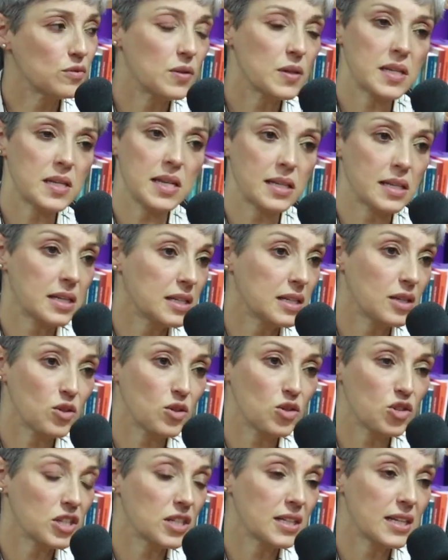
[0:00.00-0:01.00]
escrita, eu não
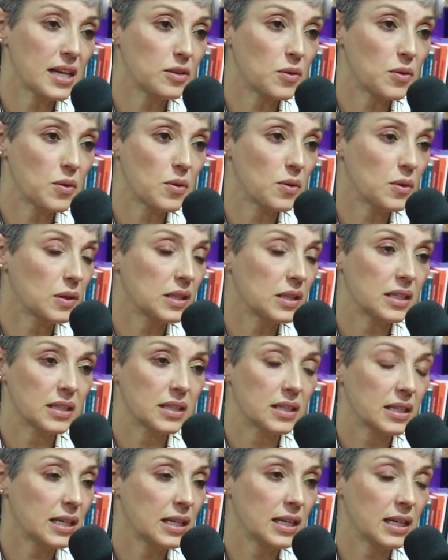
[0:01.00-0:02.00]
tinha dado é. conta.
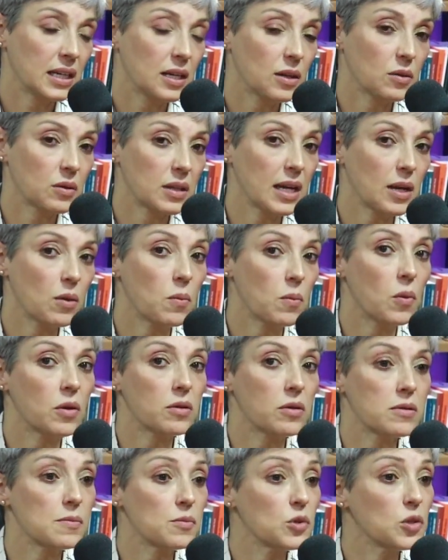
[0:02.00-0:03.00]
É, eu tenho, eu
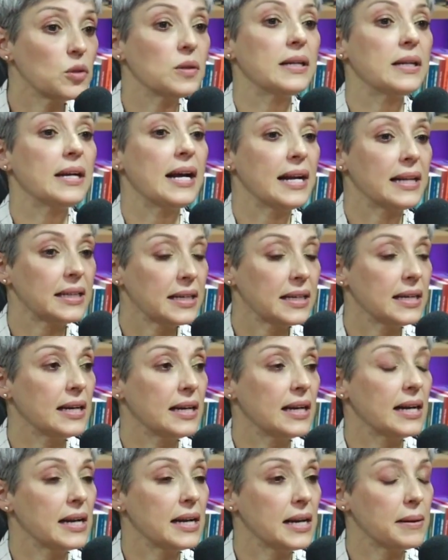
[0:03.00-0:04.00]
sou muito grata
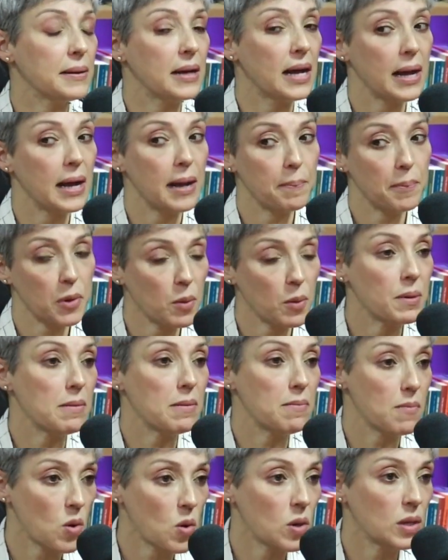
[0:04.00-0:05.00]
à, à própria
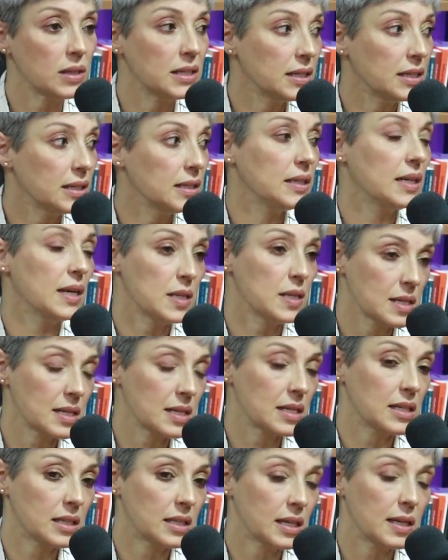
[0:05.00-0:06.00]
moda e à
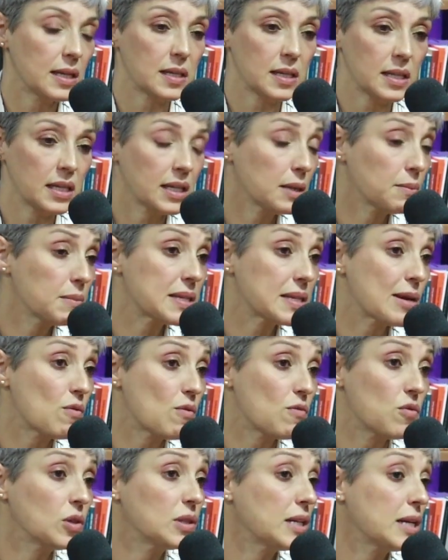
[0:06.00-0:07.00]
escrita. A escrita me
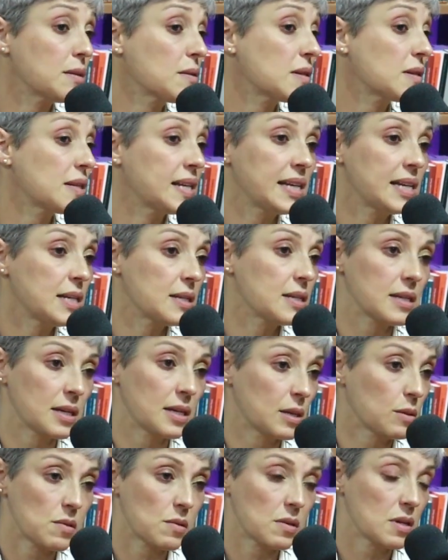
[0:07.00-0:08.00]
salvou desde os 13
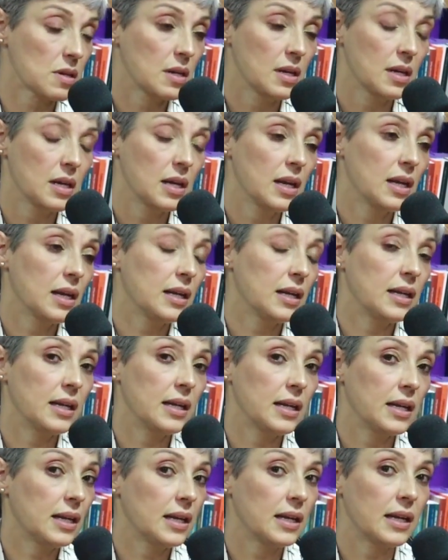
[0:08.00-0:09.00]
anos.
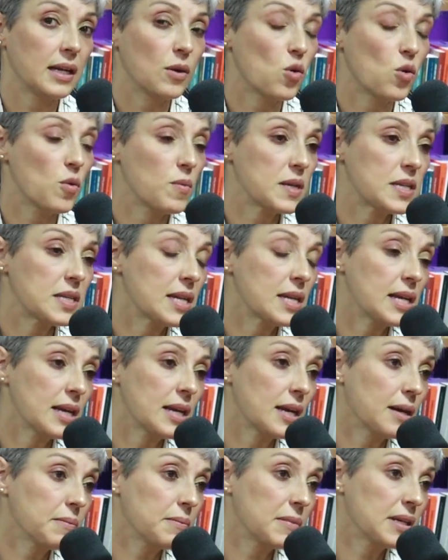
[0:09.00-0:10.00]
É, eu comecei a,
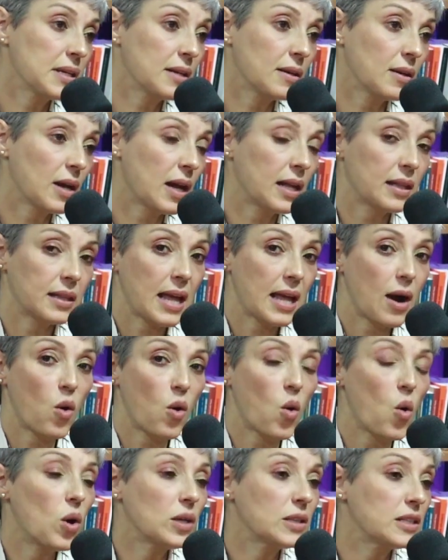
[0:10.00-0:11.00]
me, a, dar
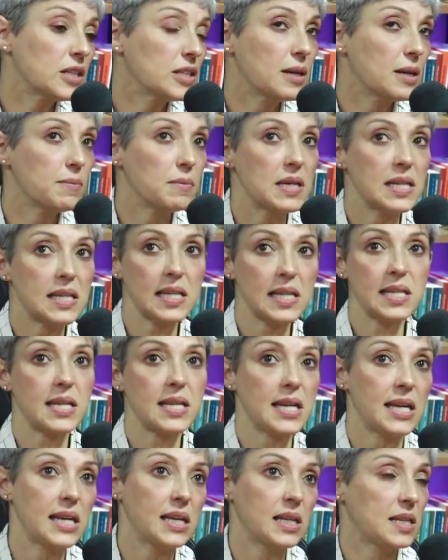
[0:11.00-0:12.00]
conta da minha
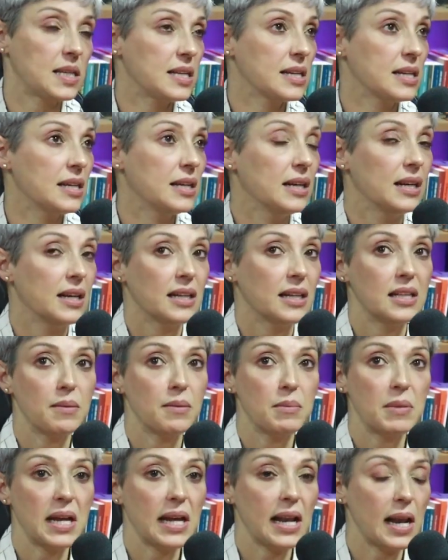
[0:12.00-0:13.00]
existência, da
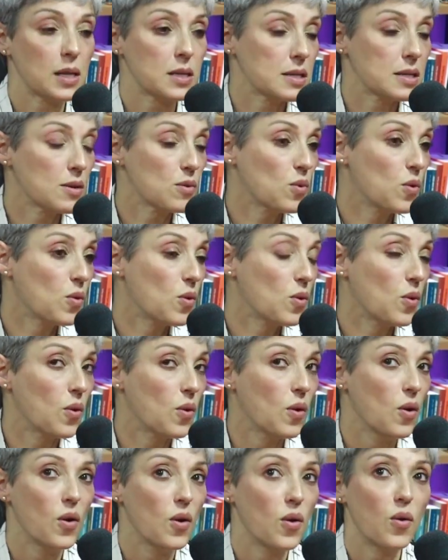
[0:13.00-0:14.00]
minha relação com,
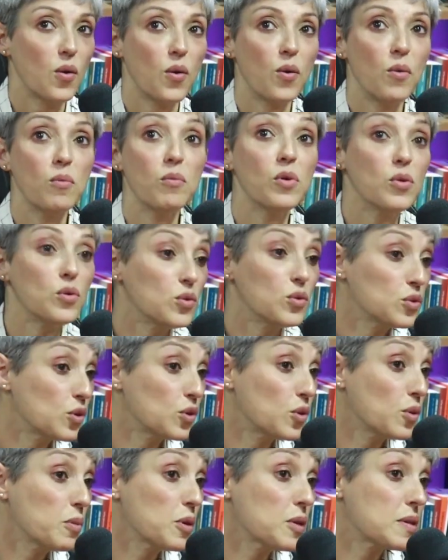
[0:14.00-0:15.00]
com o mundo, com
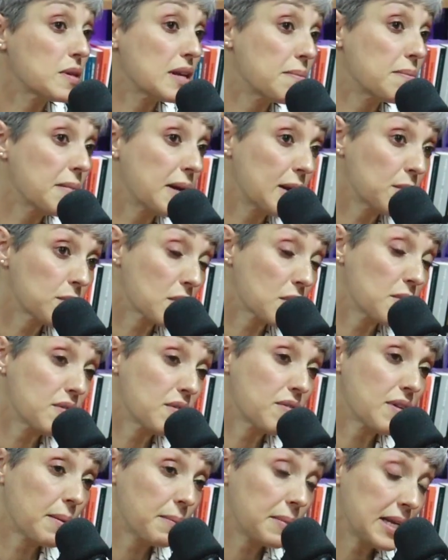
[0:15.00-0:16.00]
meus irmãos, com a minha
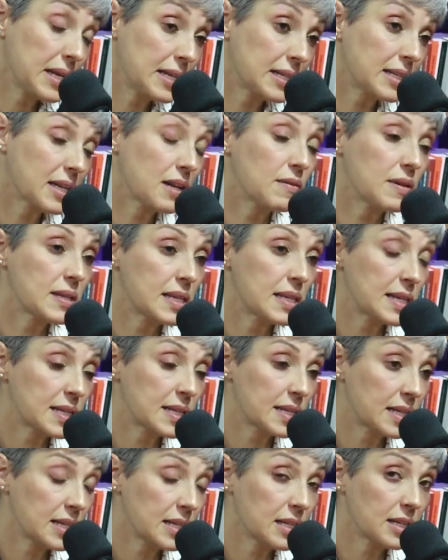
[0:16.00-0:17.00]
família, através da
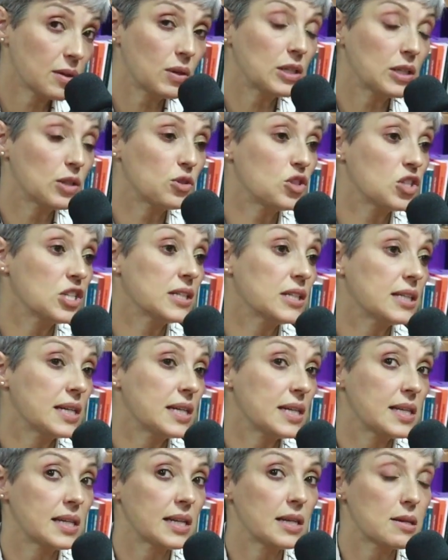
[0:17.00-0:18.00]
escrita. Quando eu tinha
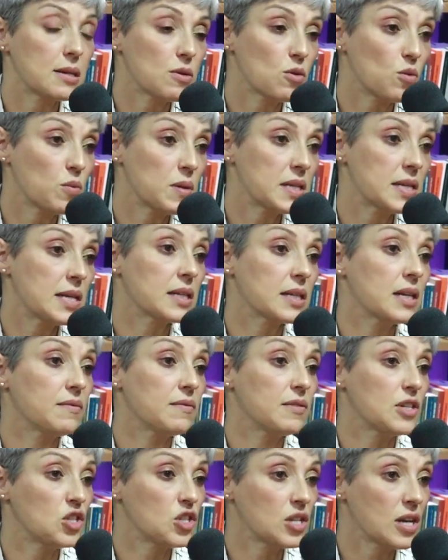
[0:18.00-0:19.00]
13 anos, eu comecei a escrever
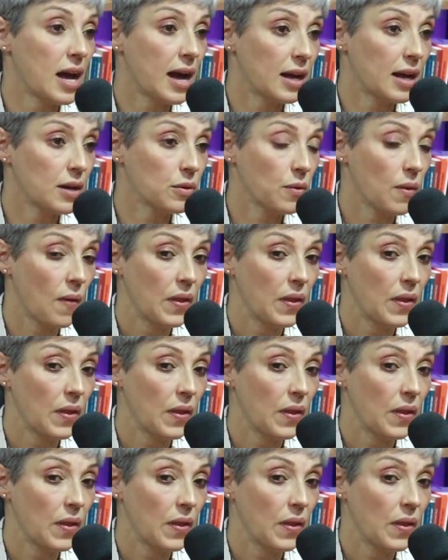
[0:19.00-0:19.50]
diário.